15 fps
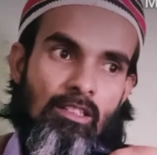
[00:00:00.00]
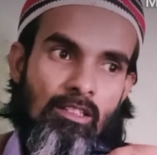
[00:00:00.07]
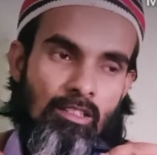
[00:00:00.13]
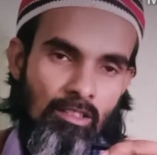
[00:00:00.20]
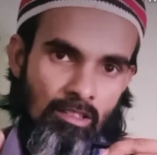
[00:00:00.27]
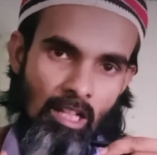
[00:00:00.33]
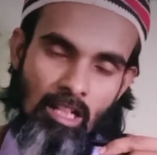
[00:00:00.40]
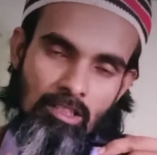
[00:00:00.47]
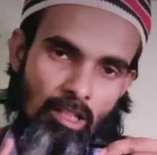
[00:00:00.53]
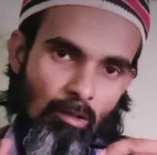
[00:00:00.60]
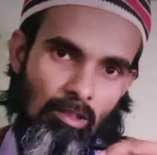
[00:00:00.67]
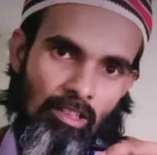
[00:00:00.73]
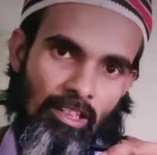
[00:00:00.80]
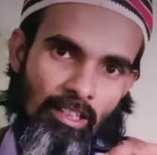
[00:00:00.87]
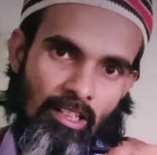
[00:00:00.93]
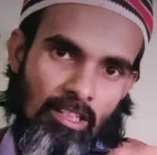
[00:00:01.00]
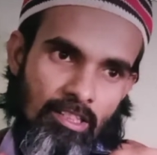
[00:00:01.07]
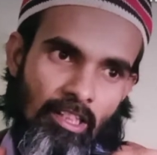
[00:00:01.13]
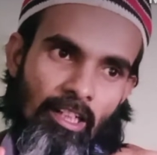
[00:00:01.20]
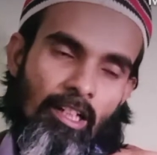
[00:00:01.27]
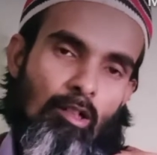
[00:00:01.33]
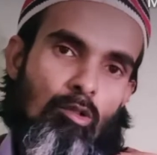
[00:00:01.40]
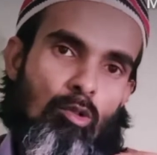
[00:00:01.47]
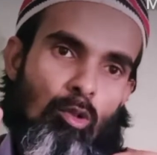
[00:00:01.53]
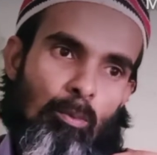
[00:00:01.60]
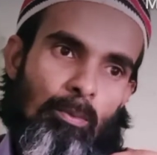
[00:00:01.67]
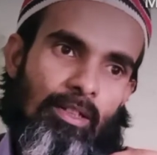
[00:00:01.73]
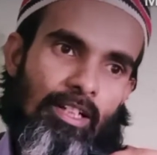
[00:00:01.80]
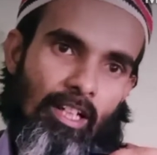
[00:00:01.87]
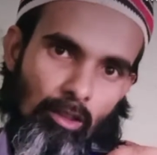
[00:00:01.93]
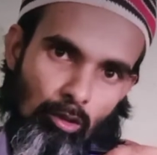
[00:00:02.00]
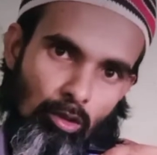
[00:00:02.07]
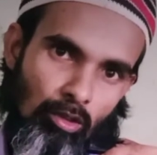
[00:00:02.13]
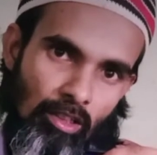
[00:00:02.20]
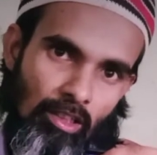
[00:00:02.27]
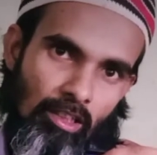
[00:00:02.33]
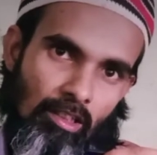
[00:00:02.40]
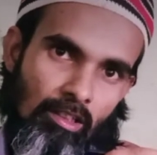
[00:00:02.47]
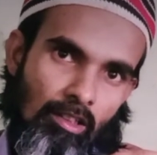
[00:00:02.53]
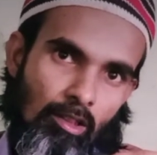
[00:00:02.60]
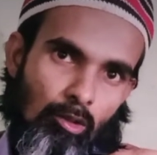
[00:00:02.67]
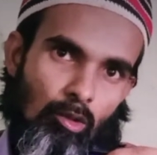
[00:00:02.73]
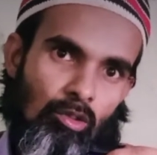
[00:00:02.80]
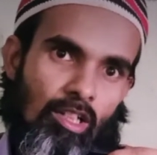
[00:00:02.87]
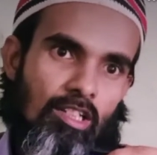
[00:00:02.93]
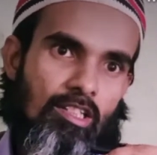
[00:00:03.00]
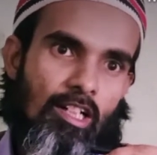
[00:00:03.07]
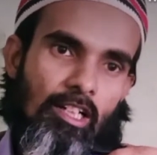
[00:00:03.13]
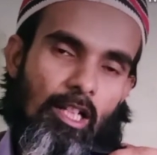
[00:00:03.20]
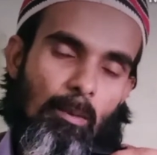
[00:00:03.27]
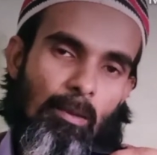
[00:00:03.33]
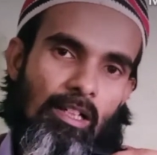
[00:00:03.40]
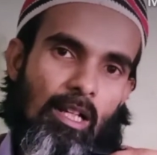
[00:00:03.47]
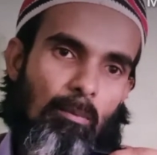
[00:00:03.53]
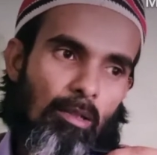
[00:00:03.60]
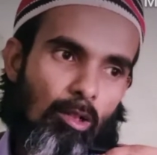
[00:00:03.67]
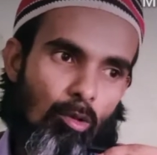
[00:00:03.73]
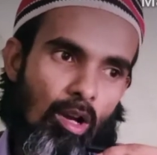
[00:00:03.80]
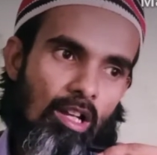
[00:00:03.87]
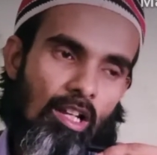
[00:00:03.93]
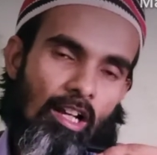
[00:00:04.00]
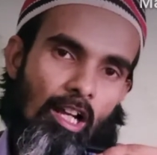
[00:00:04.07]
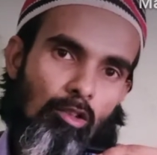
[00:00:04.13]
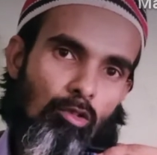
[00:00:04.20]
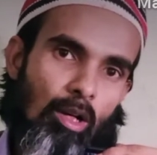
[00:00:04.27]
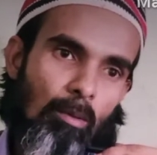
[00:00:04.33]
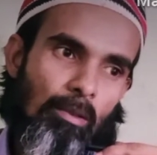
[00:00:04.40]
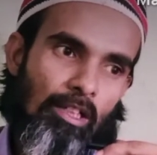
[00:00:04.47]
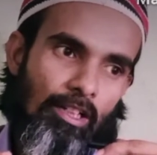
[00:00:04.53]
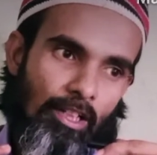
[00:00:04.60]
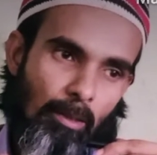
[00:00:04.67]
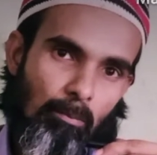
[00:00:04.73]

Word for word: दाल चावल देने का सेकेंड आपको कौन भी डेथ हो गए तो दस घंटे पहले हमने कॉल लगा तो हमारी टीम